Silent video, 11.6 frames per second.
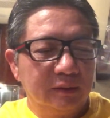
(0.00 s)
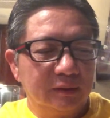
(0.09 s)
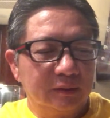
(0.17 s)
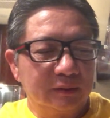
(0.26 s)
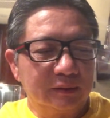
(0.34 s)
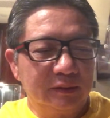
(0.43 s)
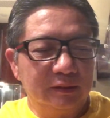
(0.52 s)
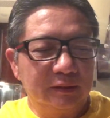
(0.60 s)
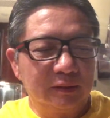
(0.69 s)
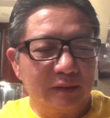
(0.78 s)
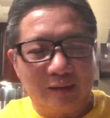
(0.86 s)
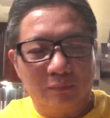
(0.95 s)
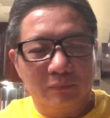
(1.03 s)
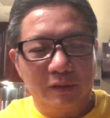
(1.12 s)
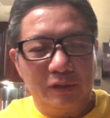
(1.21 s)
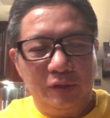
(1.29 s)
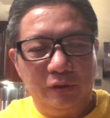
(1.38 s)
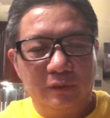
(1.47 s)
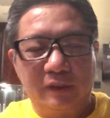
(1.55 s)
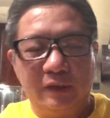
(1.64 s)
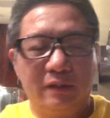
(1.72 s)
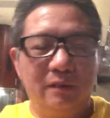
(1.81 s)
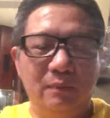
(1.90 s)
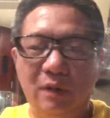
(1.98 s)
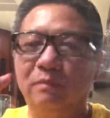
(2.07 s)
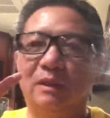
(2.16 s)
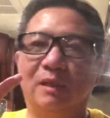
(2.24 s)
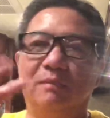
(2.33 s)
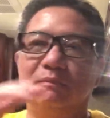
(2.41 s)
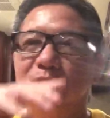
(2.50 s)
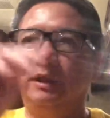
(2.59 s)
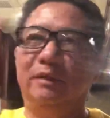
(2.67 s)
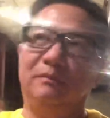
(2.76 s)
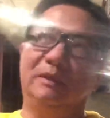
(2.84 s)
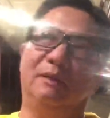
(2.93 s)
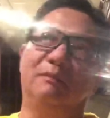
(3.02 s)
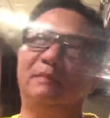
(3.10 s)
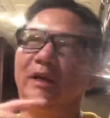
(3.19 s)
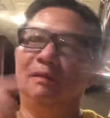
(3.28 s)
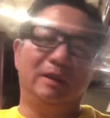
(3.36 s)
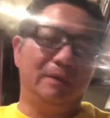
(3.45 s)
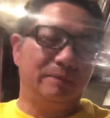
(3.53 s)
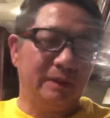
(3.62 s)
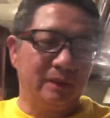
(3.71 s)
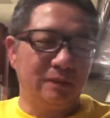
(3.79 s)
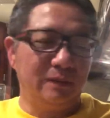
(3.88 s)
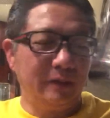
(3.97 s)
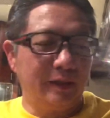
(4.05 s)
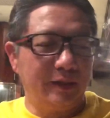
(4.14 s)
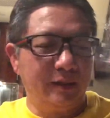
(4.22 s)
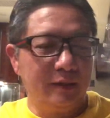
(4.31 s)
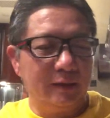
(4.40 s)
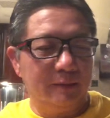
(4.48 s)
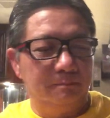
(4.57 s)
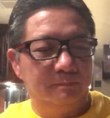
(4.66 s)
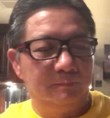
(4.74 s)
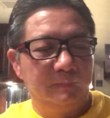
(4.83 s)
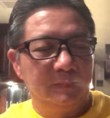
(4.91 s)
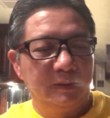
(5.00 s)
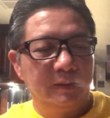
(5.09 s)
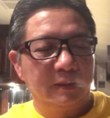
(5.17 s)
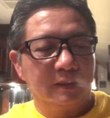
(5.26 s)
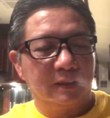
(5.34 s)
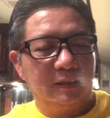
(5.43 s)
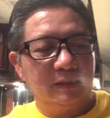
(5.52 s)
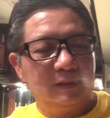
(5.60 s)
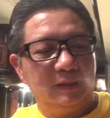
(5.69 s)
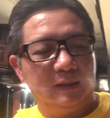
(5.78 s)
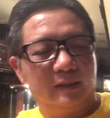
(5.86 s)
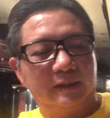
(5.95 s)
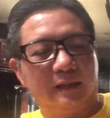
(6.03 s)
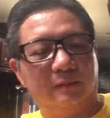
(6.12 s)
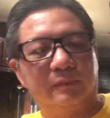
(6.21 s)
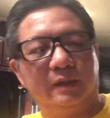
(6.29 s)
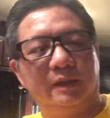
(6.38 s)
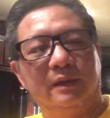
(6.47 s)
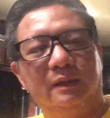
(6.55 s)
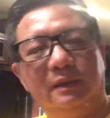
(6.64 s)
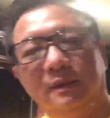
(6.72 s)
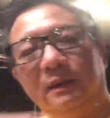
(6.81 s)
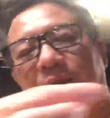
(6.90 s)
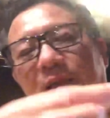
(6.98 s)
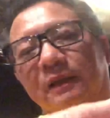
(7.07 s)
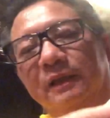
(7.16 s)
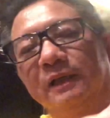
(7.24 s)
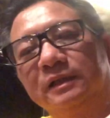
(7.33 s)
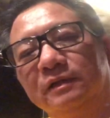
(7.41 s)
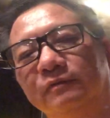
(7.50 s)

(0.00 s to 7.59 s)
hình tượng rồng là nhiều thì chỉ có bốn rồng đi vòng vòng bay vòng vòng kiểu tối ngay ở đây nè đó, thì là rồng nè ở trên